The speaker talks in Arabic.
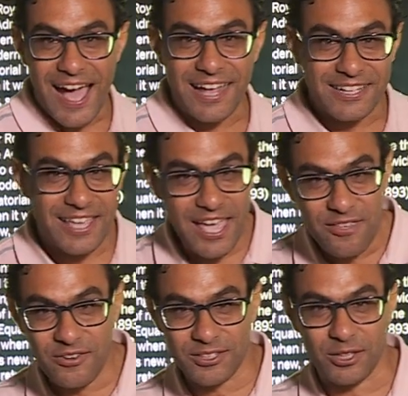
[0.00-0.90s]
عن
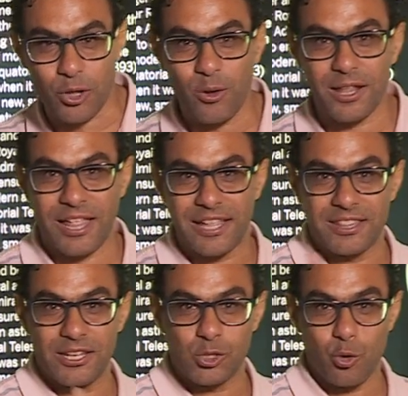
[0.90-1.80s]
كيف تطورت
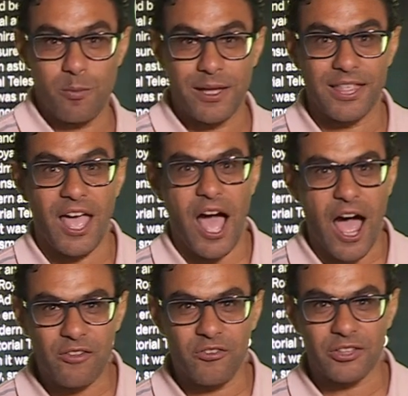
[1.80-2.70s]
التلسكوبات
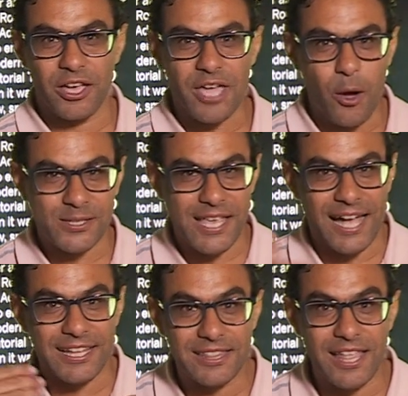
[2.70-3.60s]
الفضائية
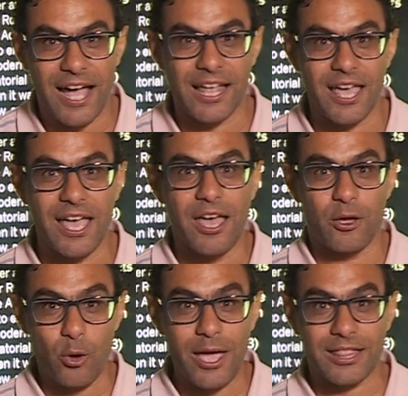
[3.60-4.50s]
وساعدتنا على
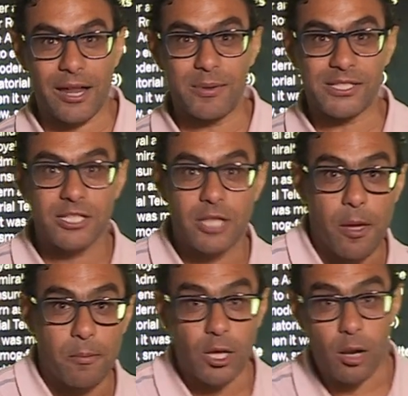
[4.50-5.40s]
رؤية المزيد
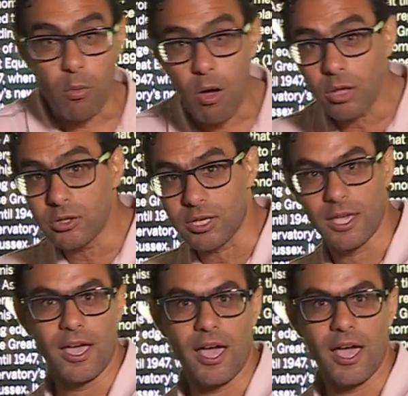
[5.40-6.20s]
من الماضي